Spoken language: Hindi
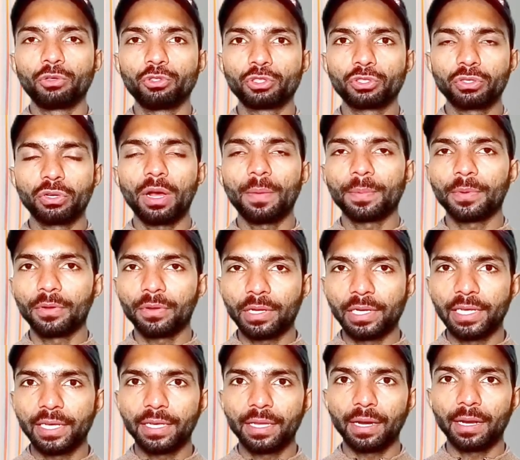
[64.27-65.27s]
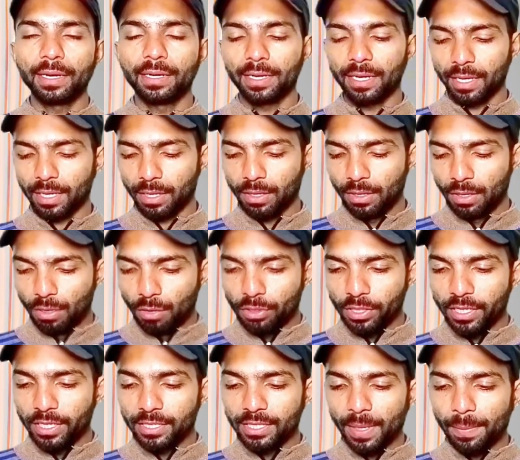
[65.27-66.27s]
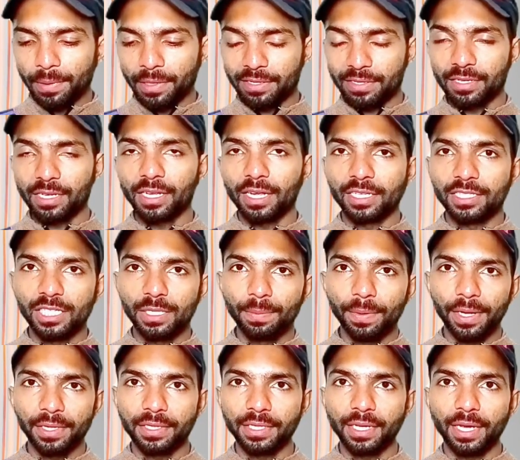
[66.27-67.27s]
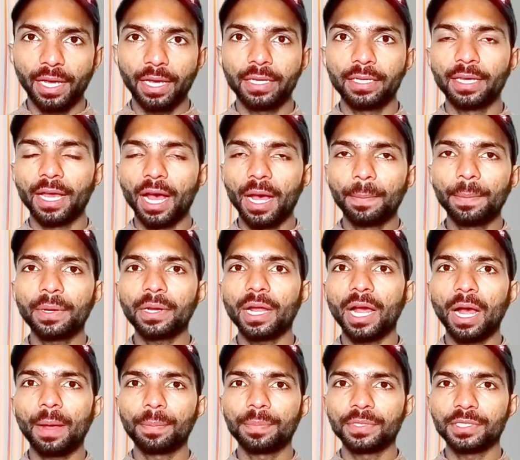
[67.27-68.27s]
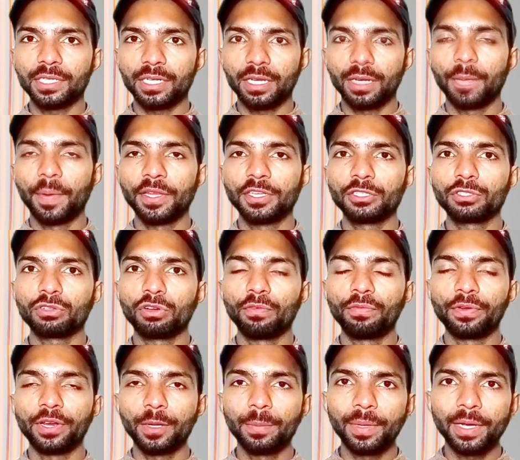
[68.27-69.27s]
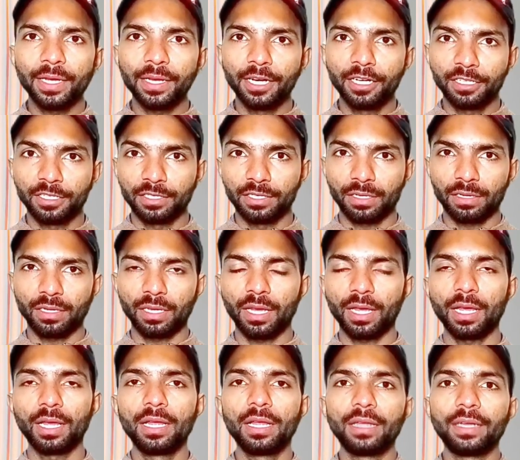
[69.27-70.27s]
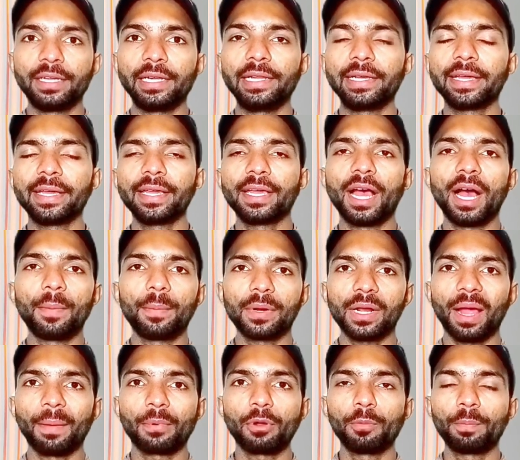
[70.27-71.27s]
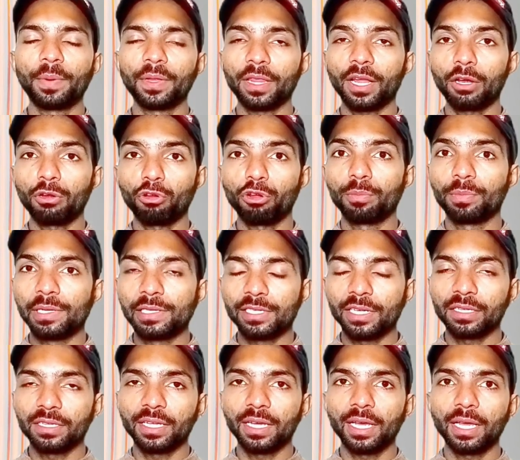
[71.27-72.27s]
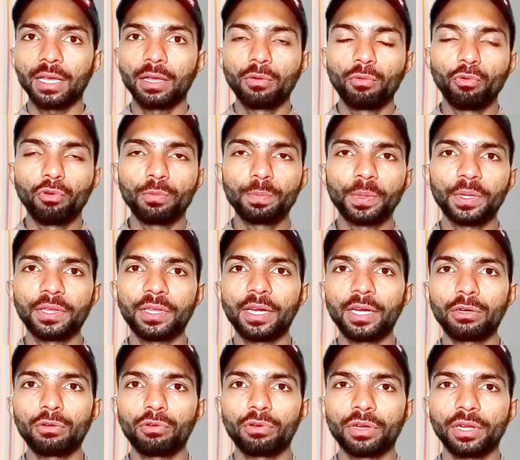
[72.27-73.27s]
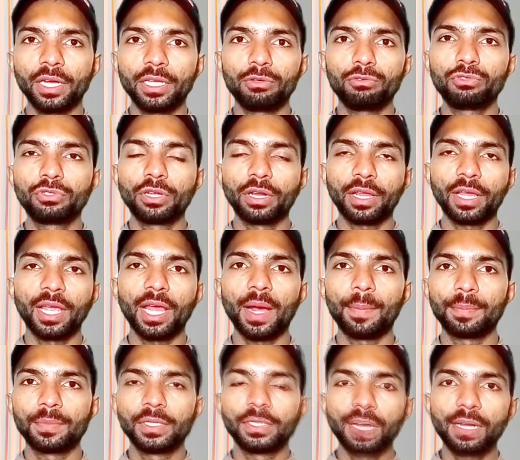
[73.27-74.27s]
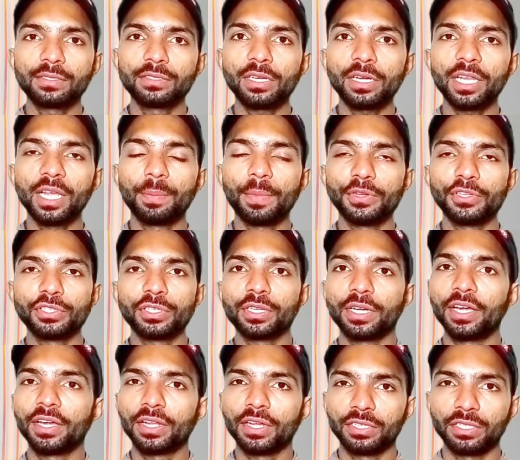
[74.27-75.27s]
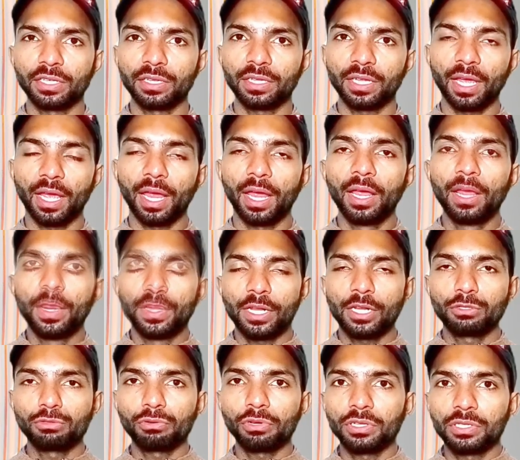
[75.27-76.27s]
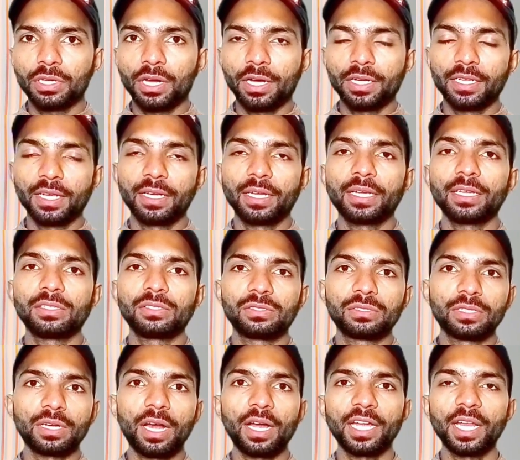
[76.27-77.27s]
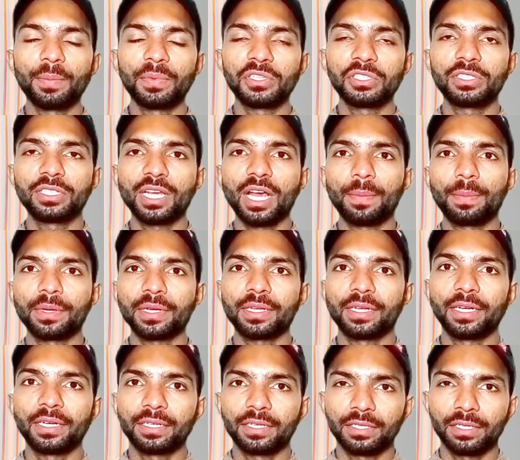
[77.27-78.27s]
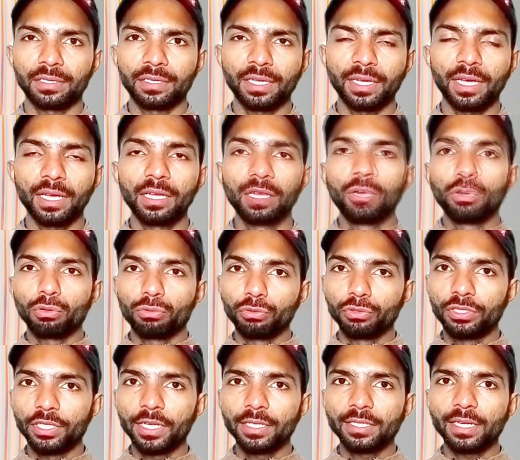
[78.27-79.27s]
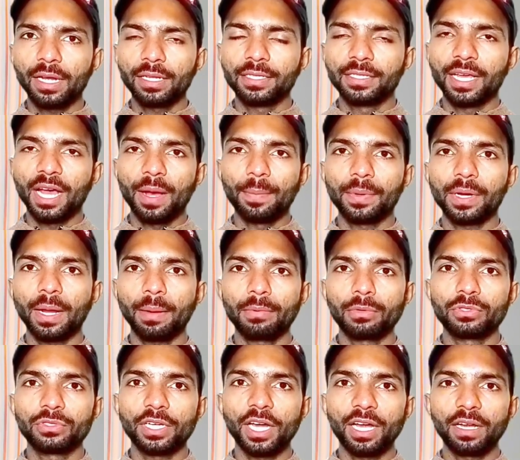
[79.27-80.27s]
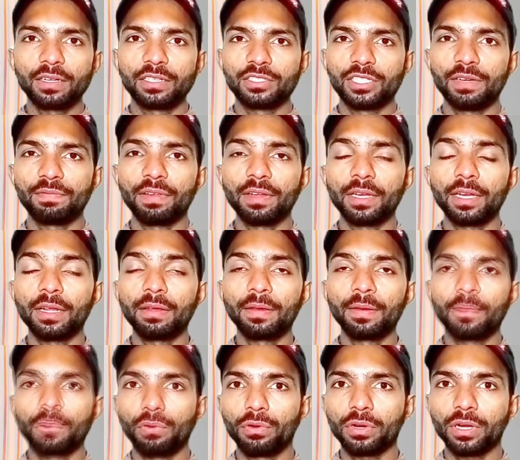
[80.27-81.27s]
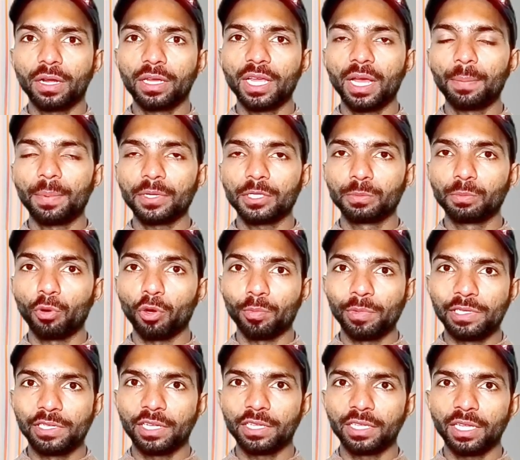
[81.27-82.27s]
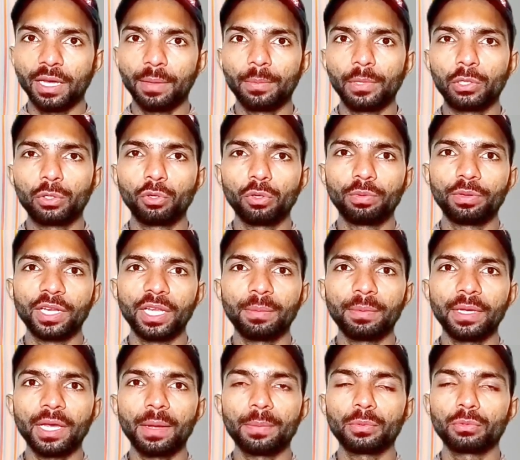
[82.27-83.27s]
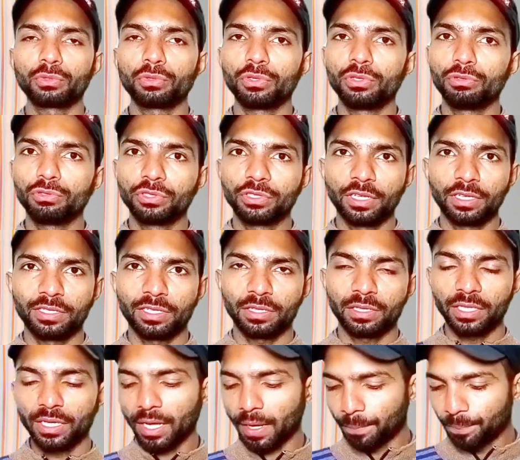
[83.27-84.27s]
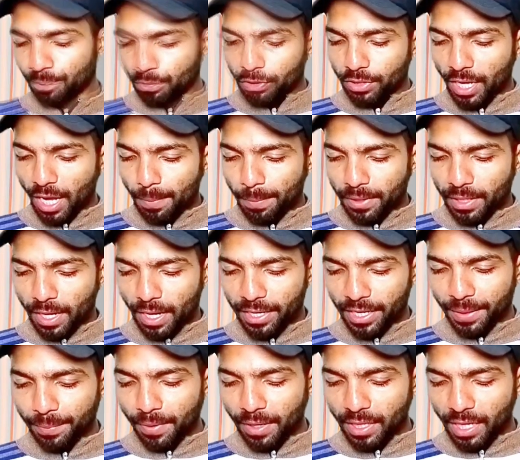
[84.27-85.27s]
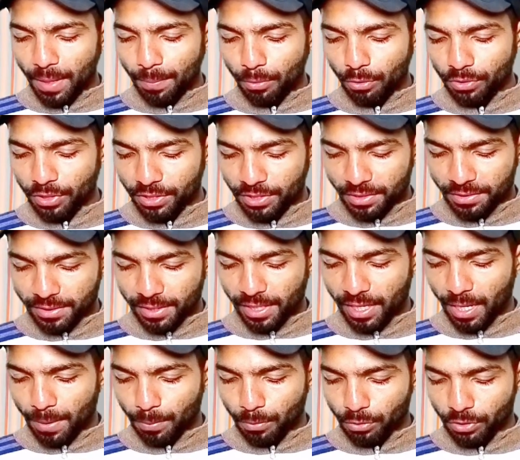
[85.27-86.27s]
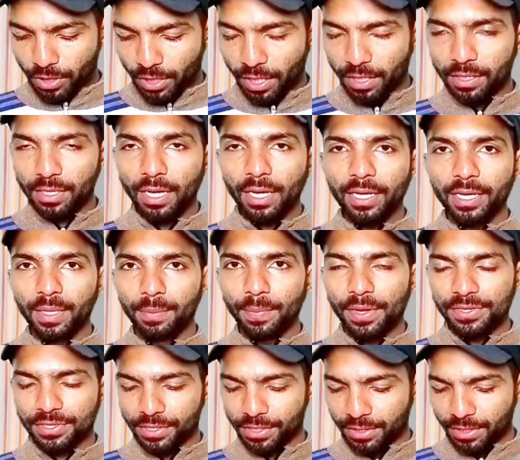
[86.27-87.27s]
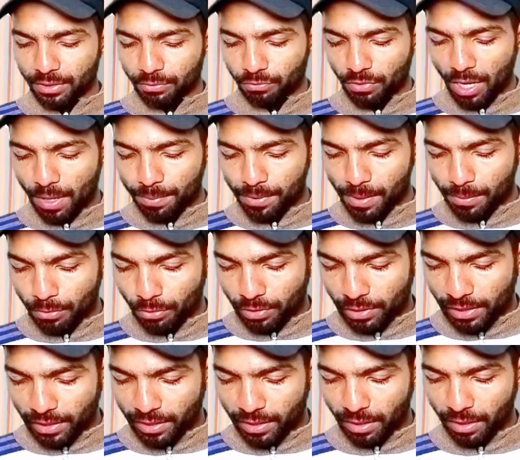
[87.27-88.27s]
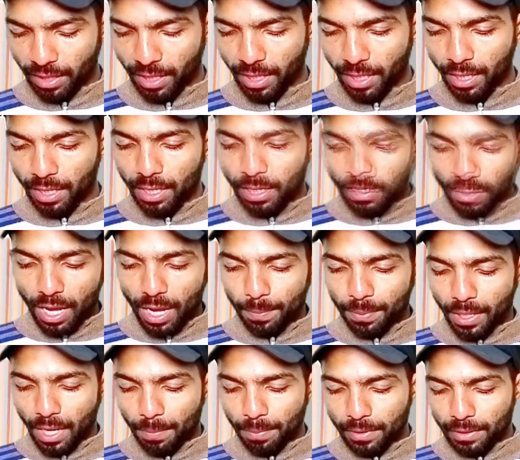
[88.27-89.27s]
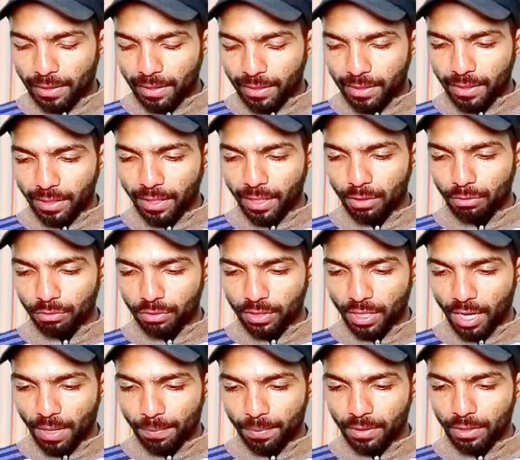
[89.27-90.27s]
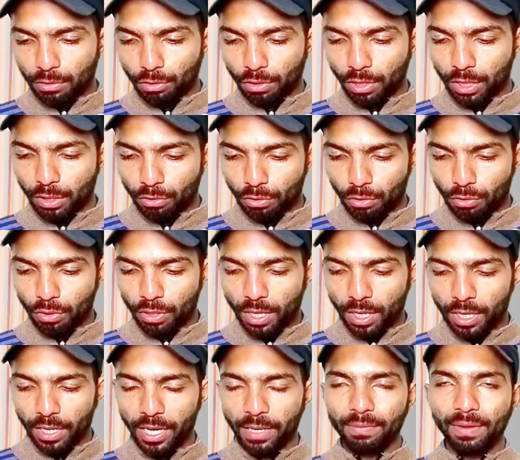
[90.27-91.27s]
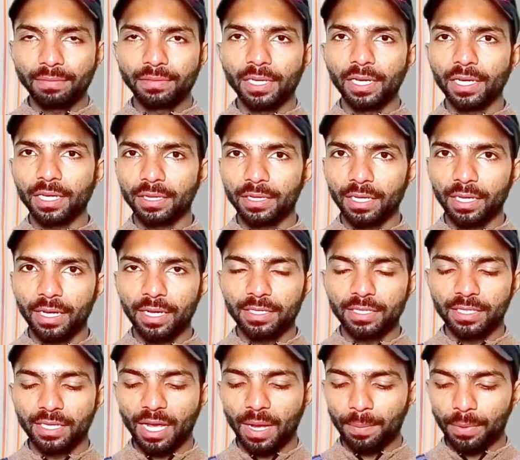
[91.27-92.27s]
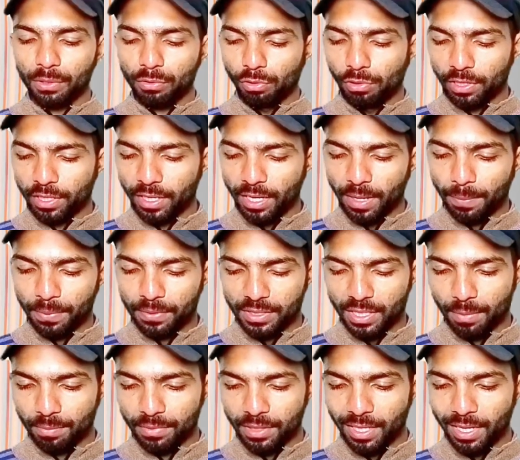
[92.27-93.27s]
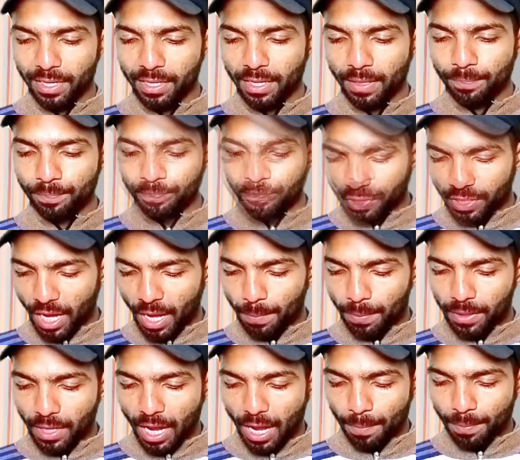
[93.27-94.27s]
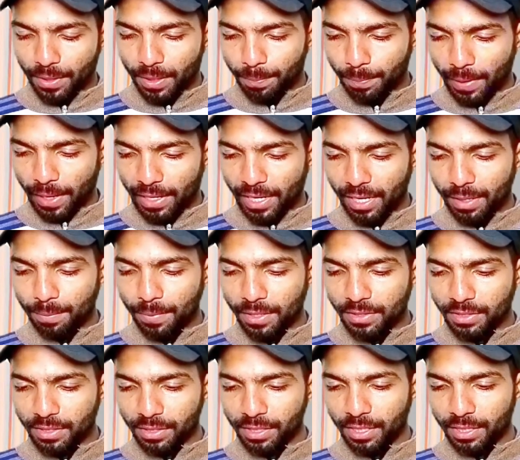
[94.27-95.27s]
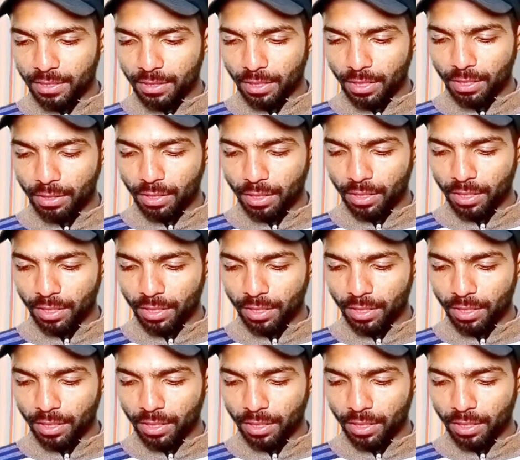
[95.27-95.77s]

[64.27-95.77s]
उसको आपको क्लिक कर लेना है और इस इस एप्लीकेशन की अच्छी बात यह है यहाँ पर आप इस इमेजेस को फ्री में क्रिएट कर सकते हैं डेली के यहाँ पर आपको पंद्रह टोकन मिल जाते हैं उन पंद्रह टोकन का यूज करके आप चार चार इमेजेस क्रिएट कर सकते हैं पंद्रह चौके साठ यानी कि साठ इमेजेस यहाँ पर क्रिएट कर सकते हैं और उसी के साथ यहाँ पर आपको चैट जीबीटी फोर का यहाँ पर सपोर्ट मिल जाता है बिल्कुल फ्री में आप उसको यूज कर सकते हैं तो यहाँ पर आने के बाद आपको नीचे की साइड आपको दिखाएगा इमेज क्रिएटर वहाँ पर आपको क्लिक करना है तो वहाँ पर आप क्लिक करेंगे तो यहाँ पर थोड़ा लोड होगा एक वेबसाइट के तरीके से यहाँ पर खुल के आपके सामने आएगा तो यहाँ पर आपने पहले इमेज क्रिएट करी